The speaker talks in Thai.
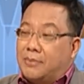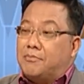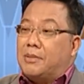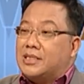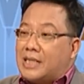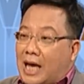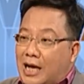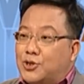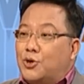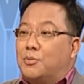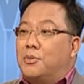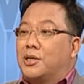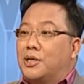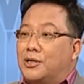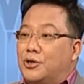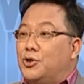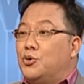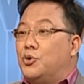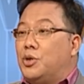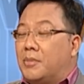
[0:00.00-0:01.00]
ประชาชนมันก็
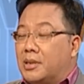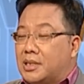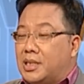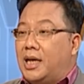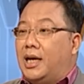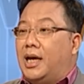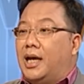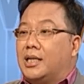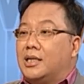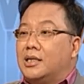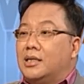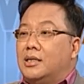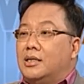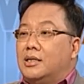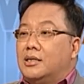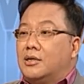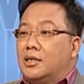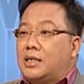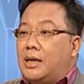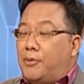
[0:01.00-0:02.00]
ต้องอยู่ในประเทศ
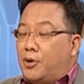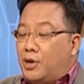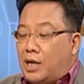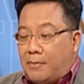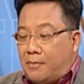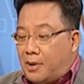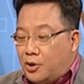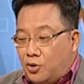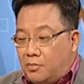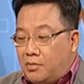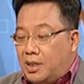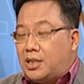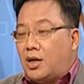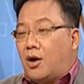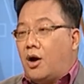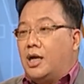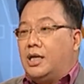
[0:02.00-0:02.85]
แล้วถ้าพลเอกประยุทธ์ไม่ถอย